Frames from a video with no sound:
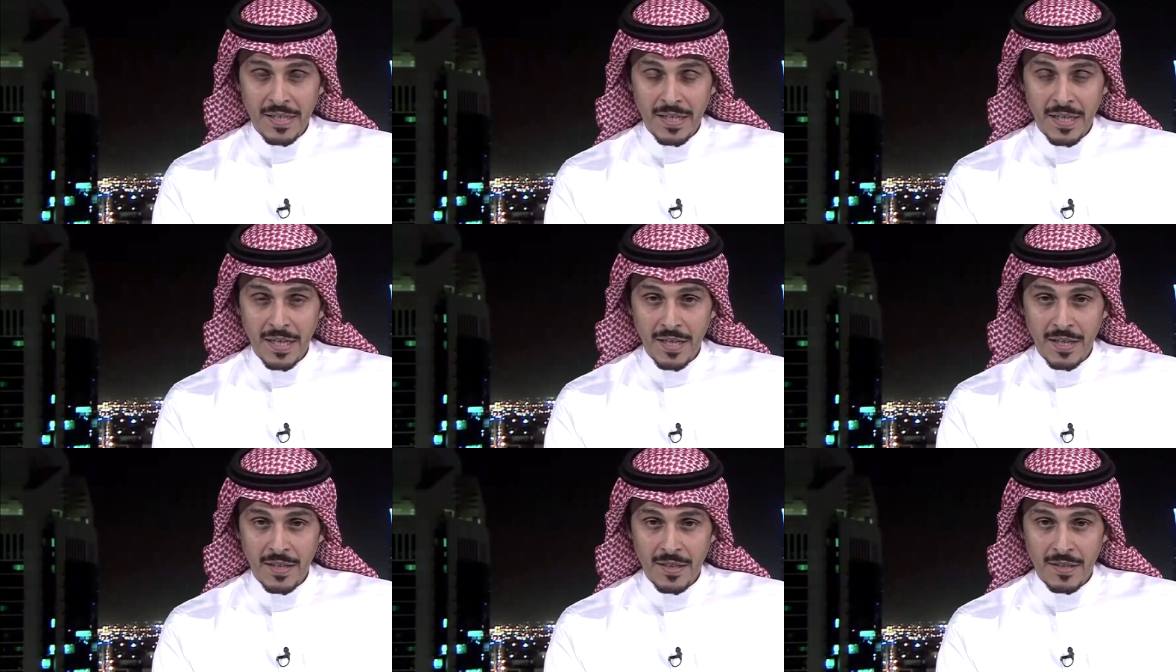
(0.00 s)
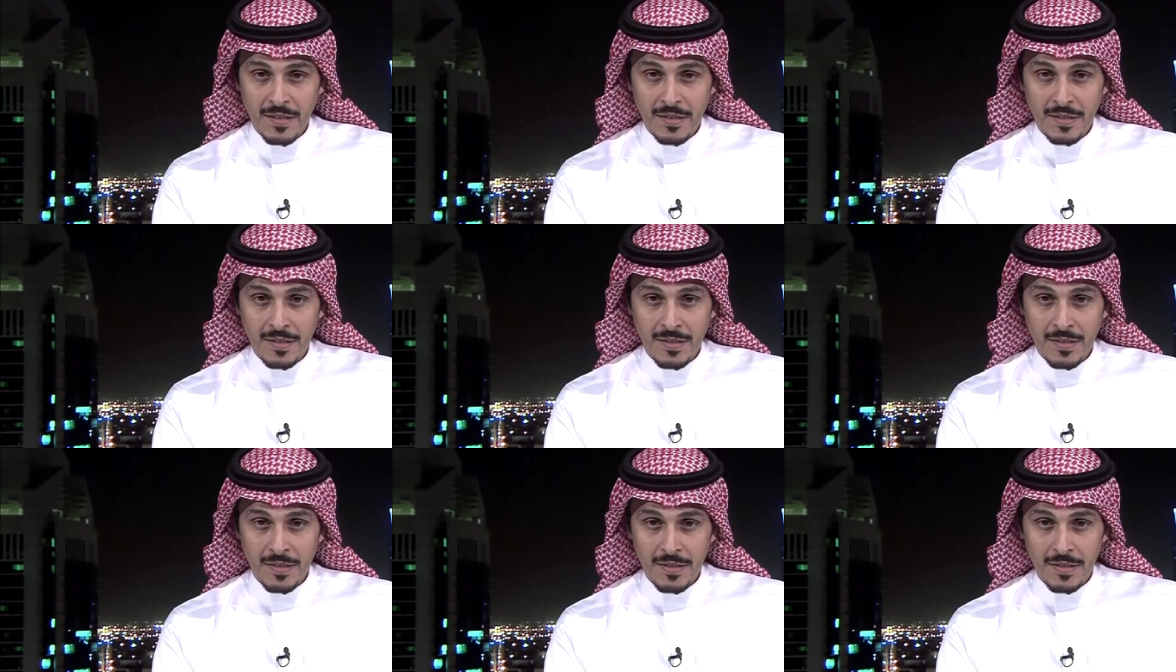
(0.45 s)
حيث
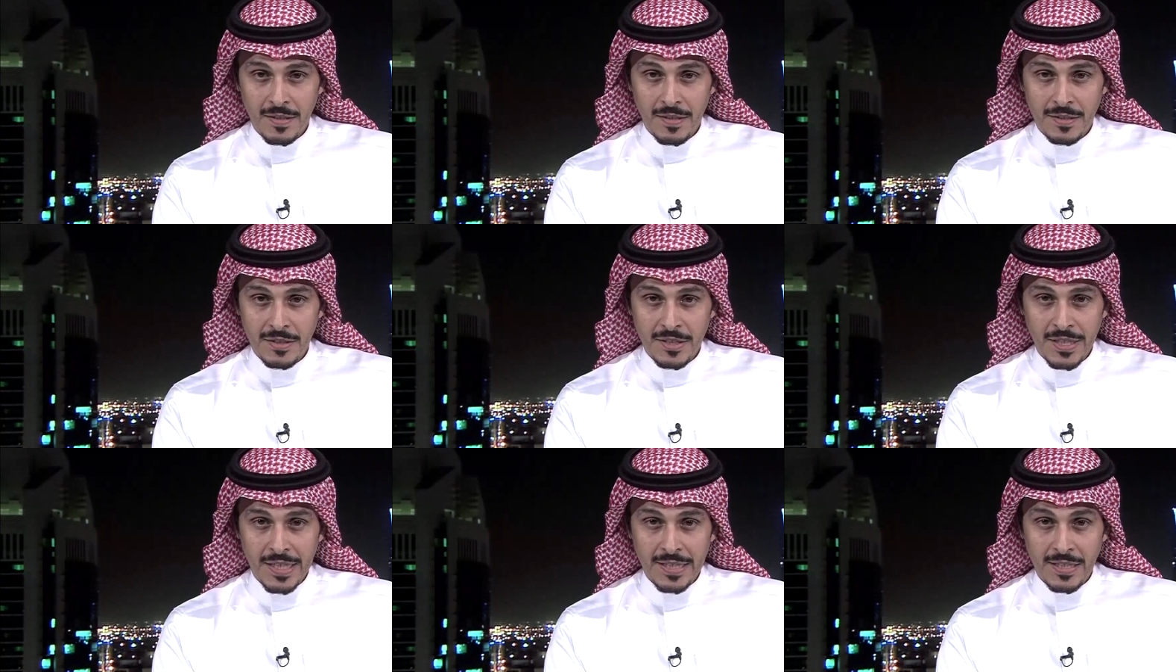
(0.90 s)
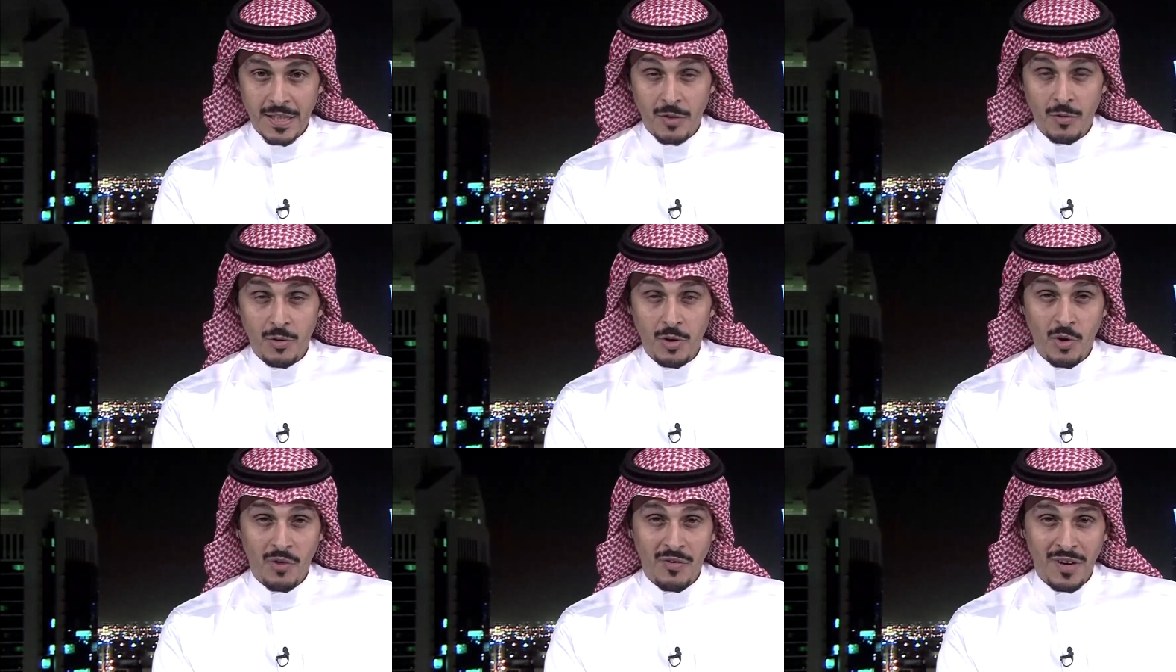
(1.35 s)
آه، انتهيت اللي
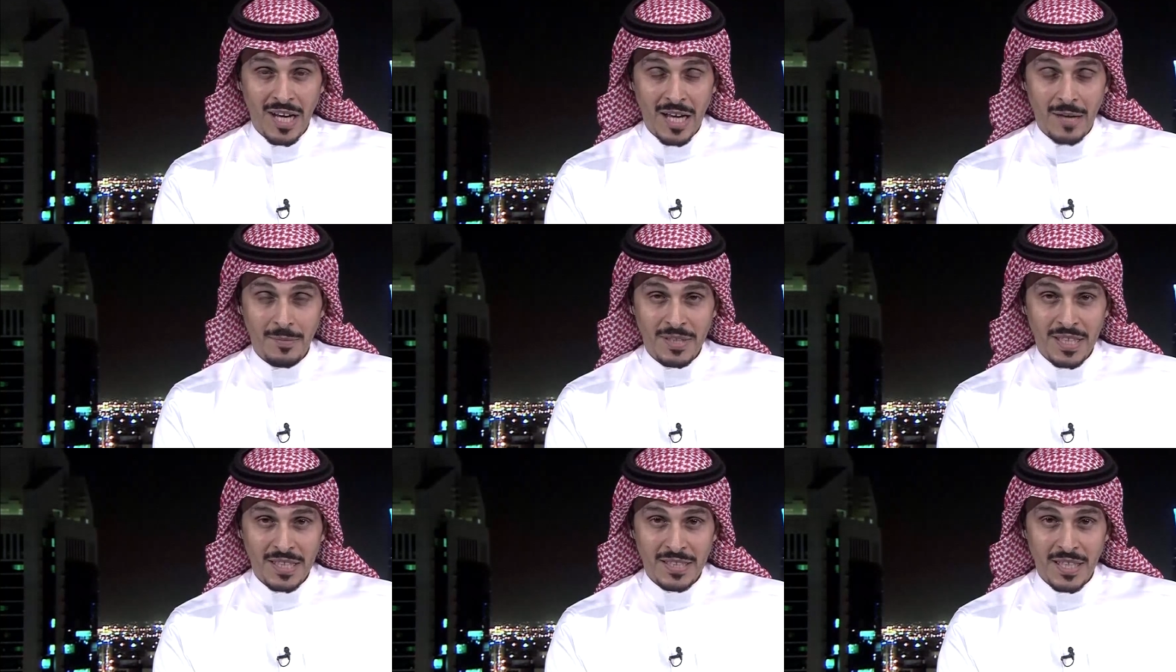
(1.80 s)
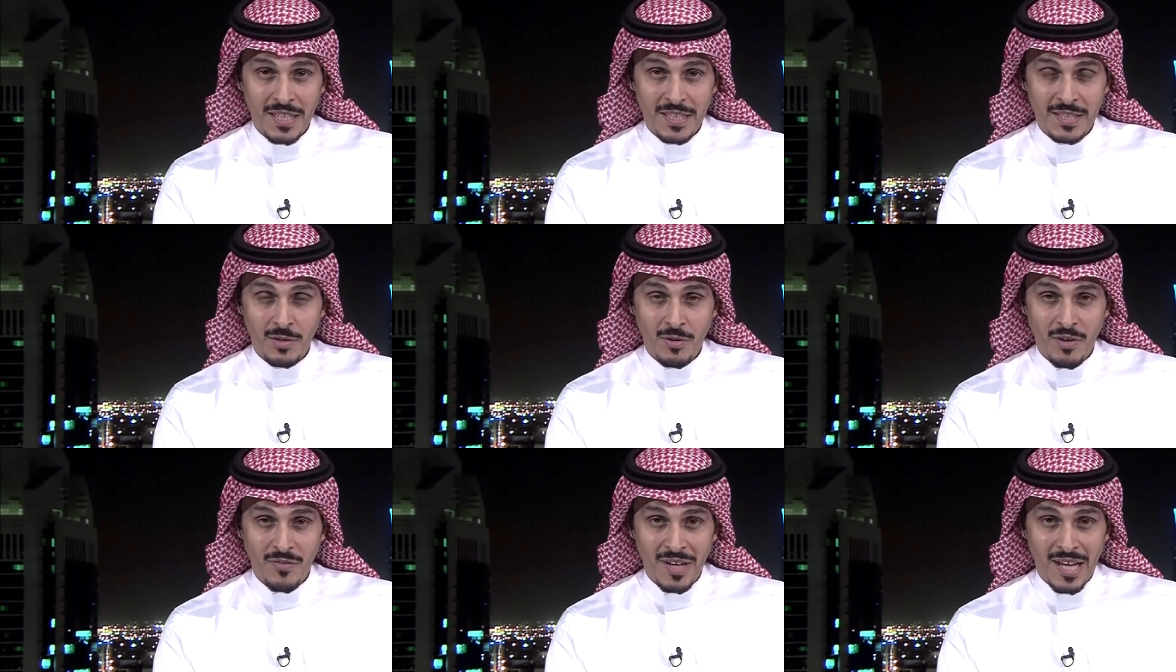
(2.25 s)
هو نواف العابد
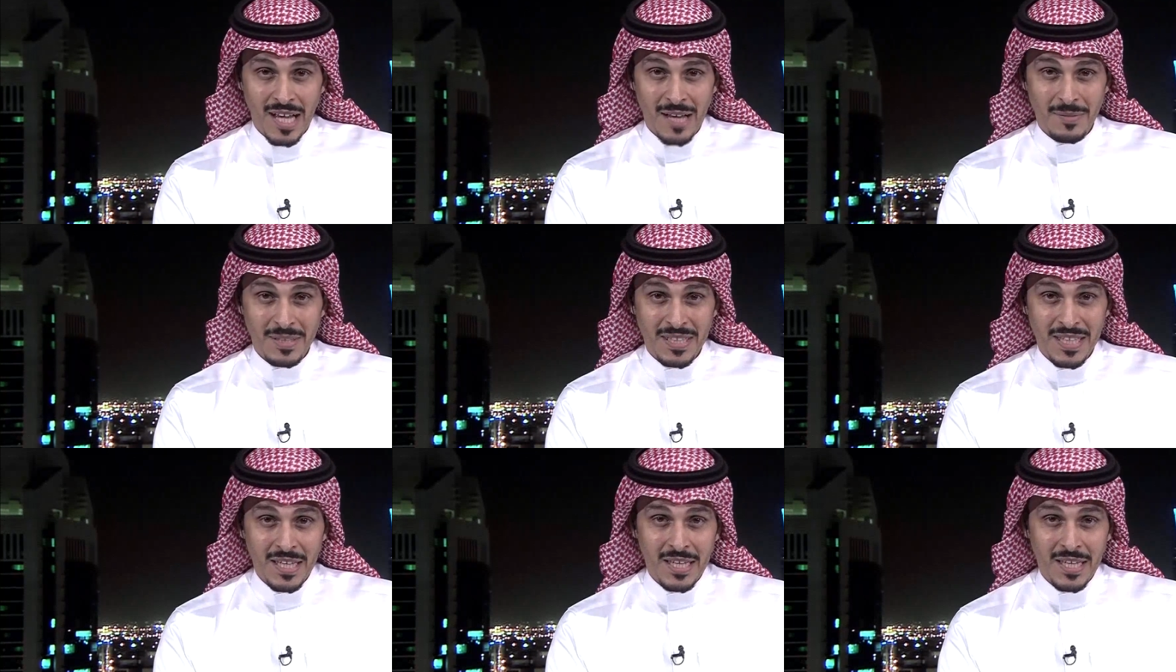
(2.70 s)
اعتقد نواف العابد